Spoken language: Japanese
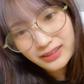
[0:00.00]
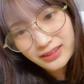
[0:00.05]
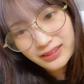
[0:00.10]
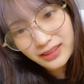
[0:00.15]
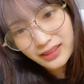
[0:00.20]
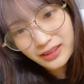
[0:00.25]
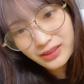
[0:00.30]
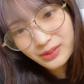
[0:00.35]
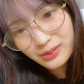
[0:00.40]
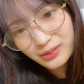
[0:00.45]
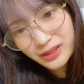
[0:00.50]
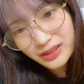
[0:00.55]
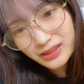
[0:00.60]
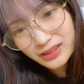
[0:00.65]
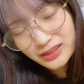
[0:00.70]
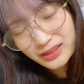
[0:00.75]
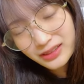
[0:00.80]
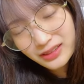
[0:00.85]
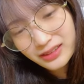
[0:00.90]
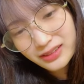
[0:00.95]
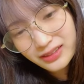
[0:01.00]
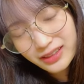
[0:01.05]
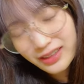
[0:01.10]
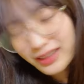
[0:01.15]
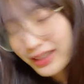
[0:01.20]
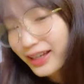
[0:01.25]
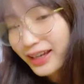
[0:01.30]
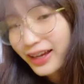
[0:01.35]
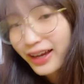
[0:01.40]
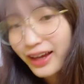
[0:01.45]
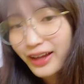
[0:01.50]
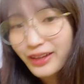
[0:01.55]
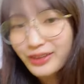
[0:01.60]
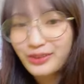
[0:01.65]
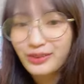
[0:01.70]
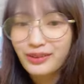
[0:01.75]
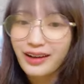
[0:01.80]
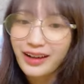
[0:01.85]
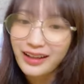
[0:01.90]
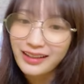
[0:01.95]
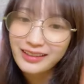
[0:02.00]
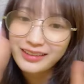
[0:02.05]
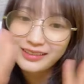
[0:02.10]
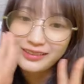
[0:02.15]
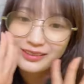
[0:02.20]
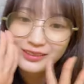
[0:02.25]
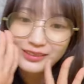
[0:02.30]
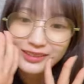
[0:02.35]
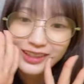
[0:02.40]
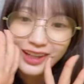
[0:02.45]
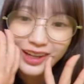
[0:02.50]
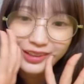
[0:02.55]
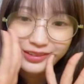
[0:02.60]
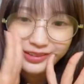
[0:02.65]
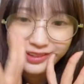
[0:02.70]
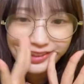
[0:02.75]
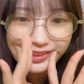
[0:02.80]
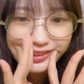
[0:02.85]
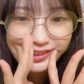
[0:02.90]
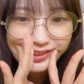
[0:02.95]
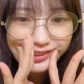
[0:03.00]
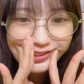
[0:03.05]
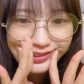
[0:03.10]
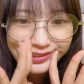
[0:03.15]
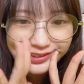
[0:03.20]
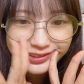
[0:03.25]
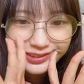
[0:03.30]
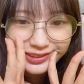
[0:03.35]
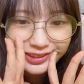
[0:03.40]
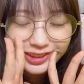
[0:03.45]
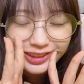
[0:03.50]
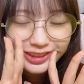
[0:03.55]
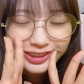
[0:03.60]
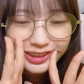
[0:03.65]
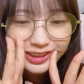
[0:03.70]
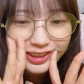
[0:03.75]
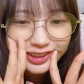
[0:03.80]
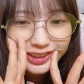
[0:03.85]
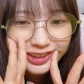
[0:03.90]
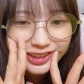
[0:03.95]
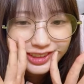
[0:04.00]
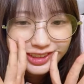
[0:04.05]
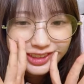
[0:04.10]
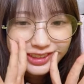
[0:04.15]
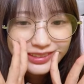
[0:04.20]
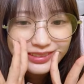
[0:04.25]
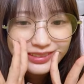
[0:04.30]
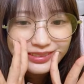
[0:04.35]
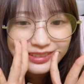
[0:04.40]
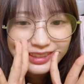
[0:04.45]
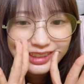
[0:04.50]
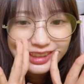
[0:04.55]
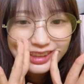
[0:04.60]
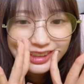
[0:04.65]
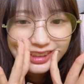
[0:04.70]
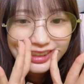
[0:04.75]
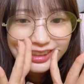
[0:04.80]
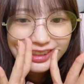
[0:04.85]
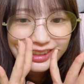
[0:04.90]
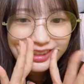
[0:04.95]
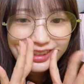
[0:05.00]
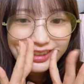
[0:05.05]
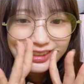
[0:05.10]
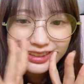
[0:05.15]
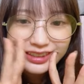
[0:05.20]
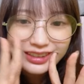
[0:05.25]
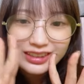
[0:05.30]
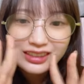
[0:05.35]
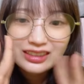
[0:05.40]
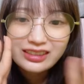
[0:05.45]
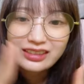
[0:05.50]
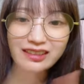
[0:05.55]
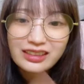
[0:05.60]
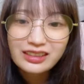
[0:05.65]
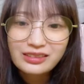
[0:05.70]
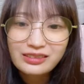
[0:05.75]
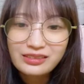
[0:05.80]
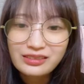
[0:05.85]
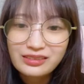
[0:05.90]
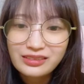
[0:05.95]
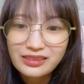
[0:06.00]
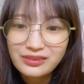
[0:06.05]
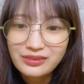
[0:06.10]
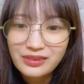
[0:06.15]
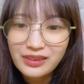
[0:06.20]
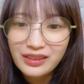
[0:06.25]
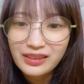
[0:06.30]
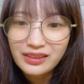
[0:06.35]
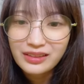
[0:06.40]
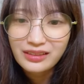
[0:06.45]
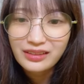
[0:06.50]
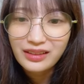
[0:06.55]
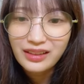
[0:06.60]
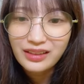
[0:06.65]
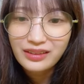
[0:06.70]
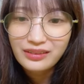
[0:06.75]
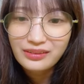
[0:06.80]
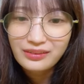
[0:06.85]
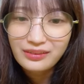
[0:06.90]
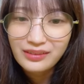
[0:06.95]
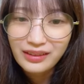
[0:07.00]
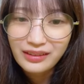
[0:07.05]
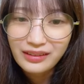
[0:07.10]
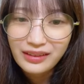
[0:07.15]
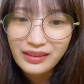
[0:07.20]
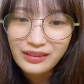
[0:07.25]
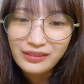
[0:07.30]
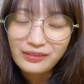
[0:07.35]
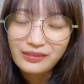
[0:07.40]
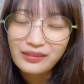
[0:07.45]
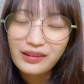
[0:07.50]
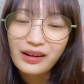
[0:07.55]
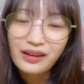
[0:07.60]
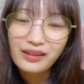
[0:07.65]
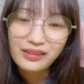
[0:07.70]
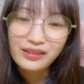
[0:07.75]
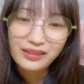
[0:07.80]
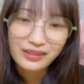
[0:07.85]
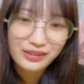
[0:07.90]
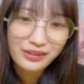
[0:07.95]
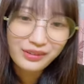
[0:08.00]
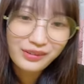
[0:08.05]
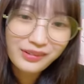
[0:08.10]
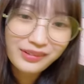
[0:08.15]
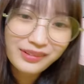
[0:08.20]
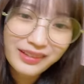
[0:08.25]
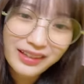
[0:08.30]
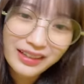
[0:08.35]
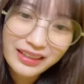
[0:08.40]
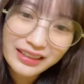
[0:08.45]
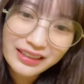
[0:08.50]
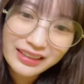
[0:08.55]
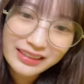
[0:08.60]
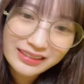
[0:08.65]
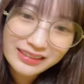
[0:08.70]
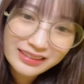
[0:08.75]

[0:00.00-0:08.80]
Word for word: だるまさんじゃないハートありがとうございますいつも1時から2 0時に寝るのにまだ寝ないようだあそうなんだ1